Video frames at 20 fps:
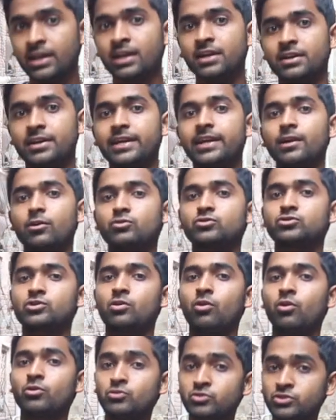ठीक है उसके
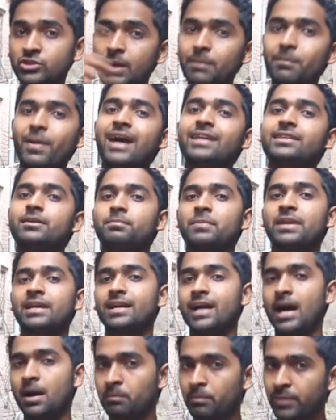और उसके बाद अपने
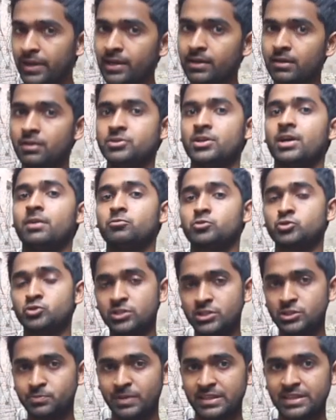काम पे जो उस
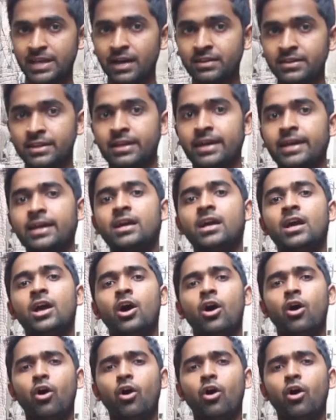चीज़ पे ध्यान देना है